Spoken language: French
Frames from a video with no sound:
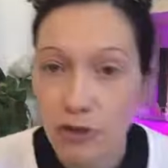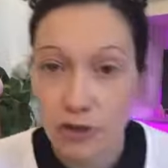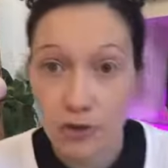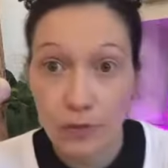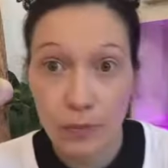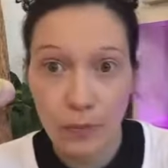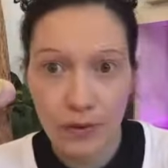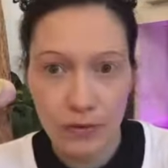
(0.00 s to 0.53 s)
Je ne
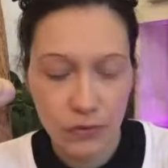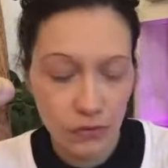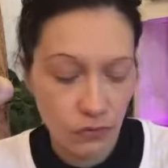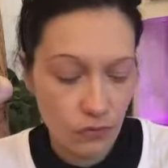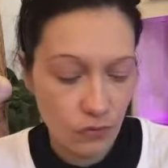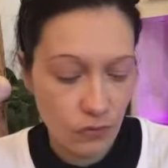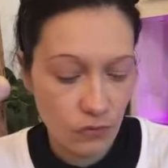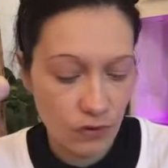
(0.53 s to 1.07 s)
suis pas du
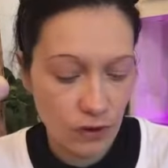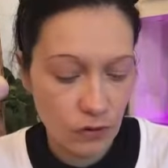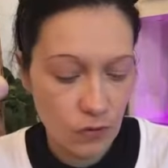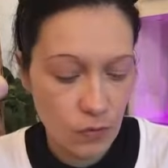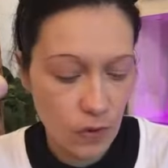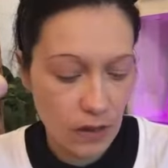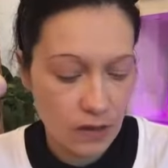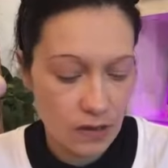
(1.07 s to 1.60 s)
tout
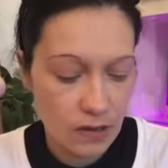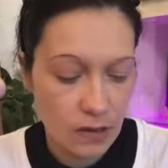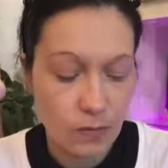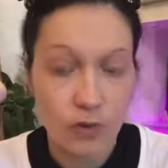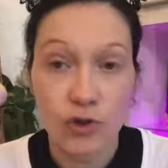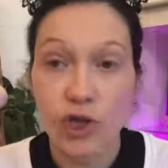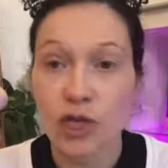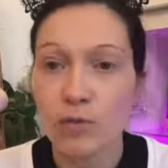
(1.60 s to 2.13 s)
convaincue par ce
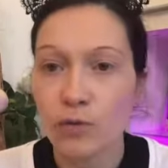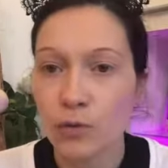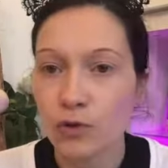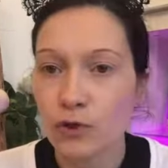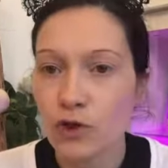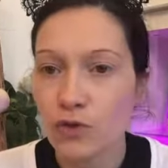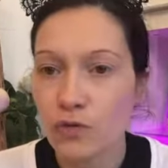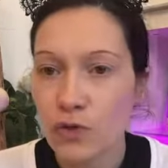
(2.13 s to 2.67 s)
Et
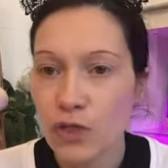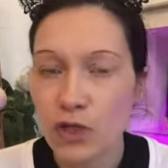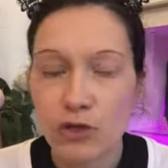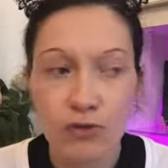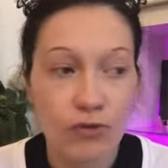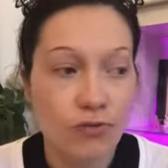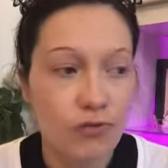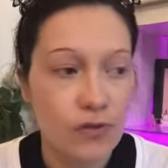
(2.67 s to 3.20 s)
pourtant, je vous dis,
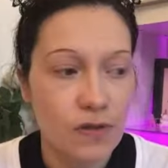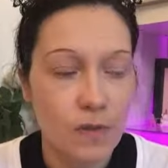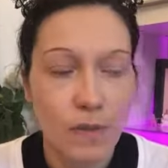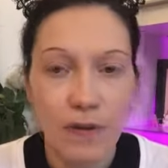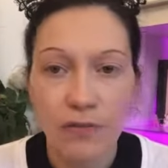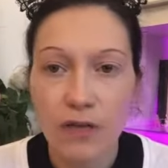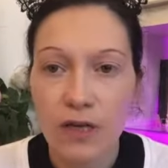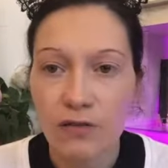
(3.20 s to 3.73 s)
je ne vous ai
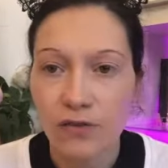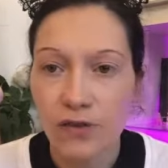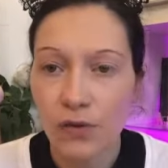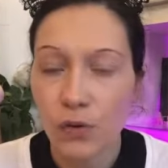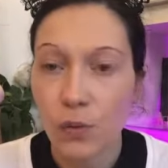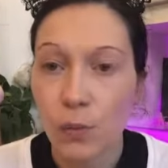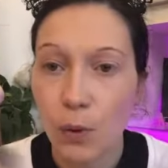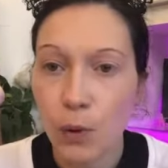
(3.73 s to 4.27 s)
pas fait la
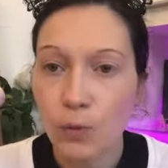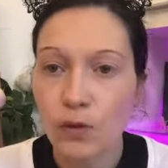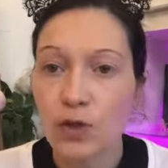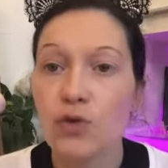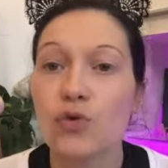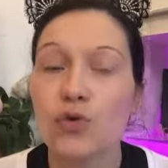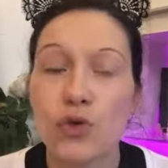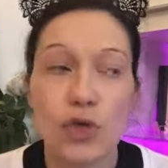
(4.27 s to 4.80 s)
vidéo le
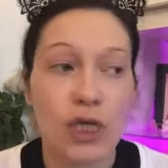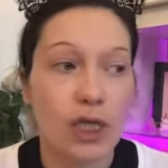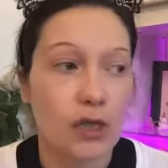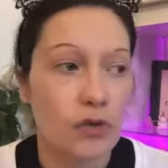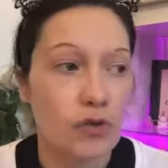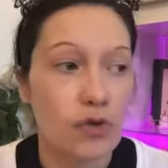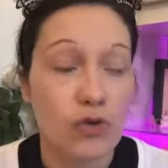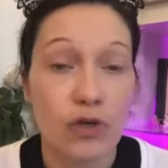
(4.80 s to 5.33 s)
premier jour où je l'ai
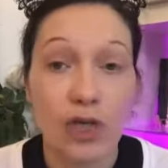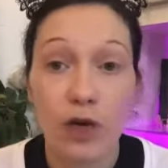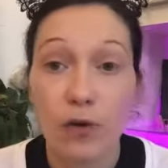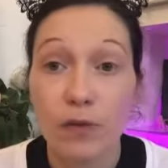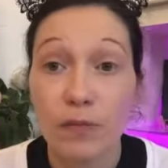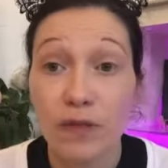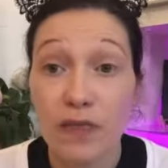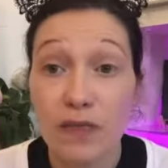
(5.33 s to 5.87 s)
reçue. Je l'ai
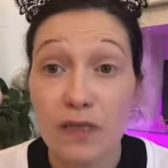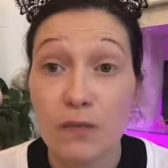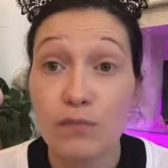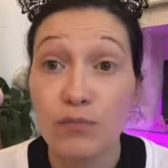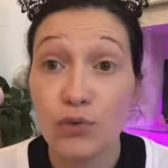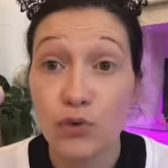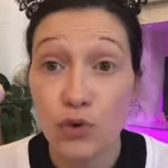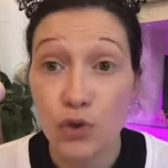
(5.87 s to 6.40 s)
quand même testé
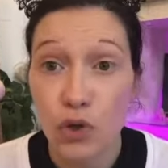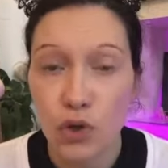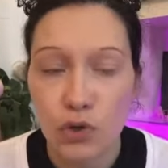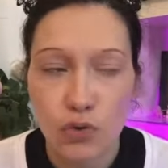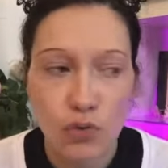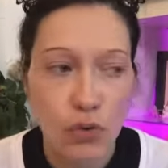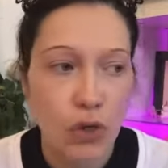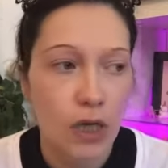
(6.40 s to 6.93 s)
plusieurs
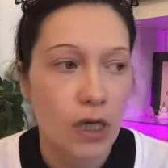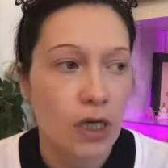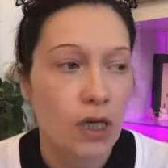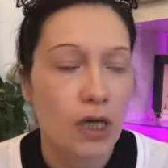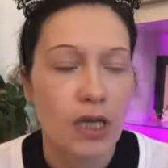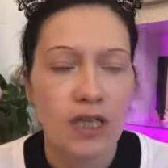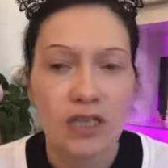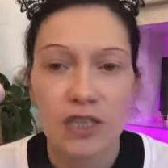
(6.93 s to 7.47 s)
jours.
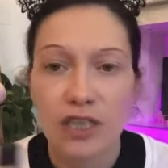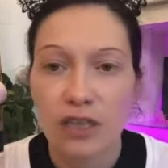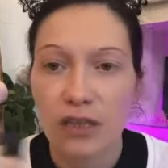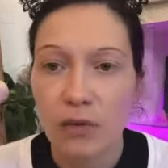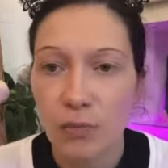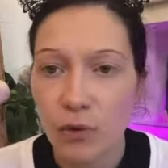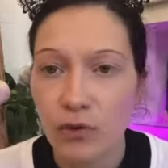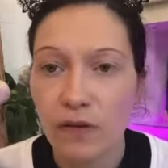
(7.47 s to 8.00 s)
J'ai
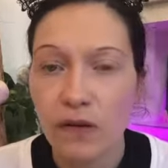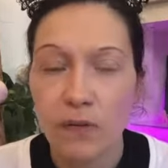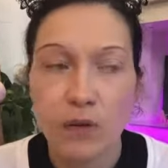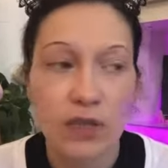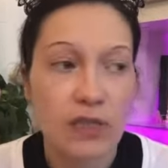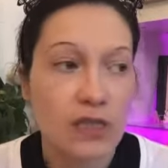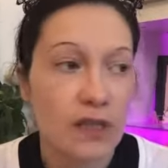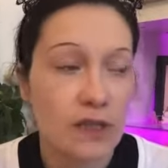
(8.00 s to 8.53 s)
tapoté la
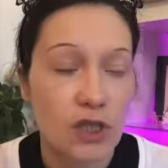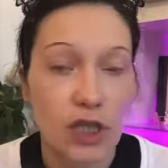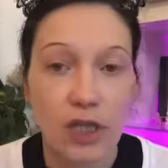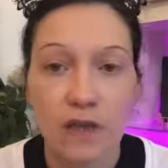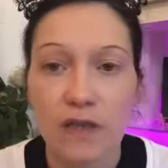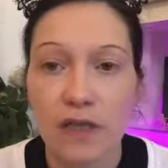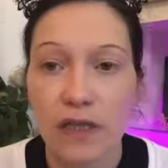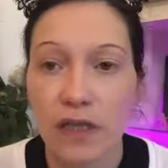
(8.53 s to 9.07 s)
matière, j'ai
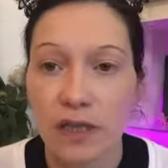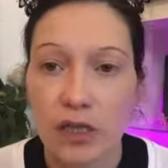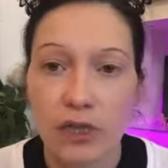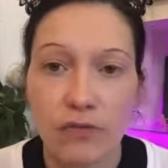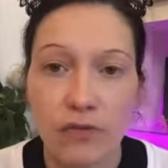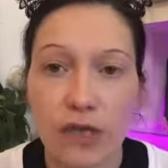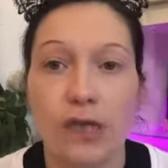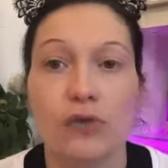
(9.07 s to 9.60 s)
étiré,
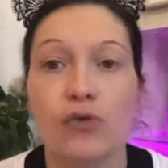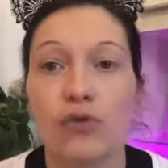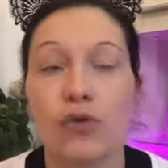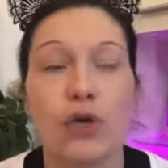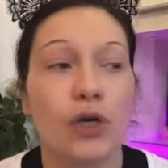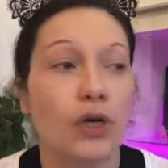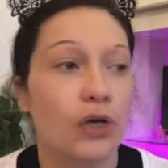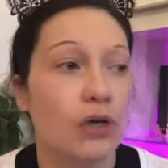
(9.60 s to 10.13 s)
j'ai fait les
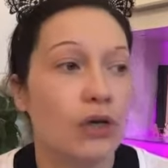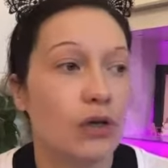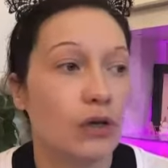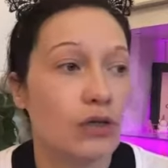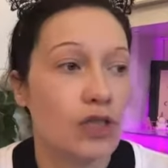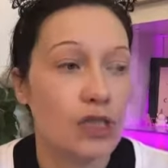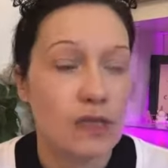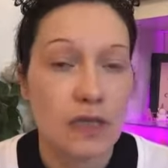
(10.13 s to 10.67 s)
deux.
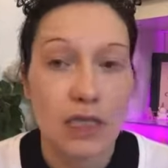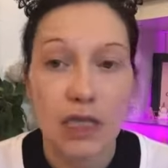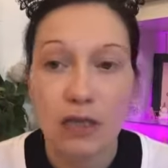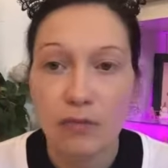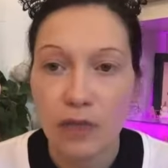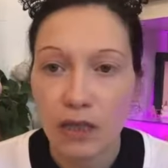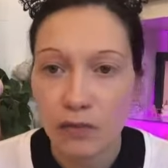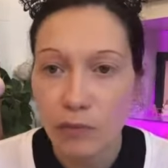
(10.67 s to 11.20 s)
Euh, j'ai
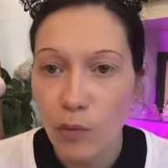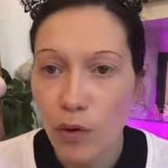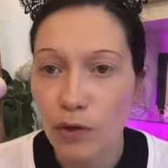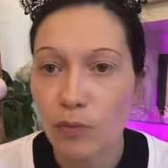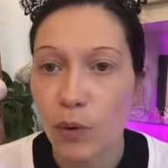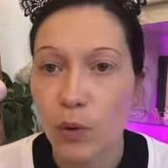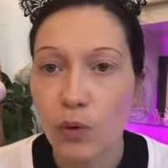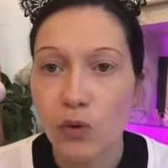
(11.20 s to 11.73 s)
essayé de mettre
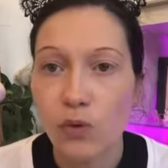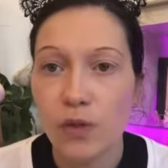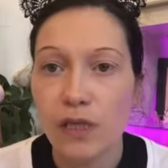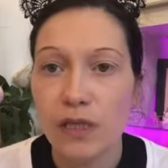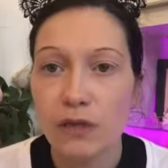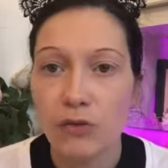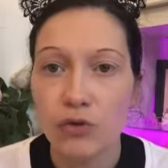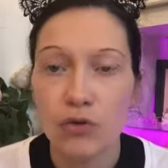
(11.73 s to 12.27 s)
moins de
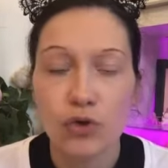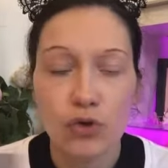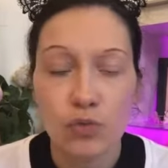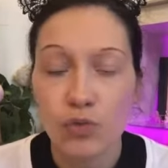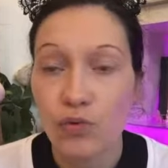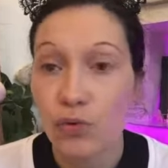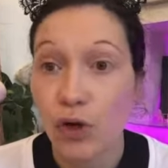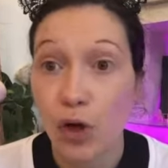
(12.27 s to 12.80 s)
produits que
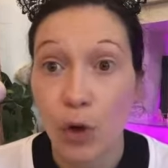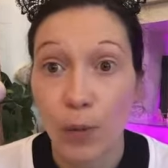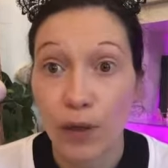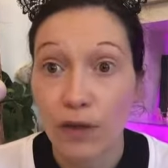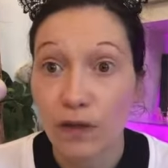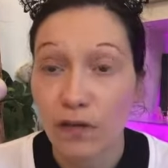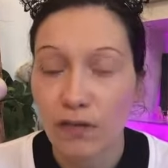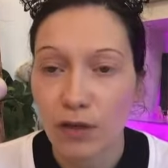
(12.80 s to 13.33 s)
je pourrais en
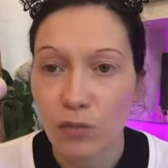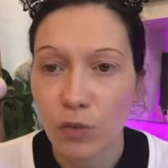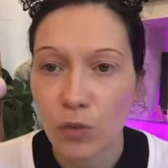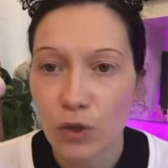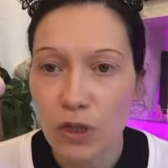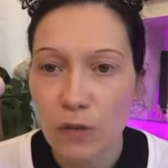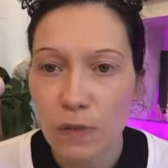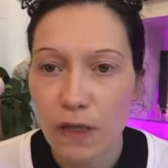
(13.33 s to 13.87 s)
mettre avec mon
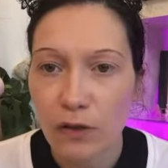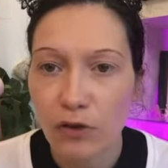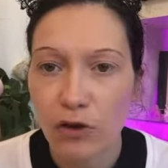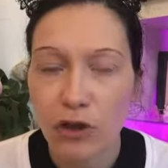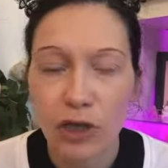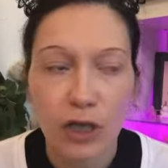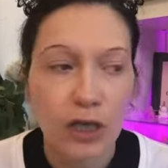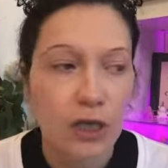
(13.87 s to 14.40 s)
Beauty Blender.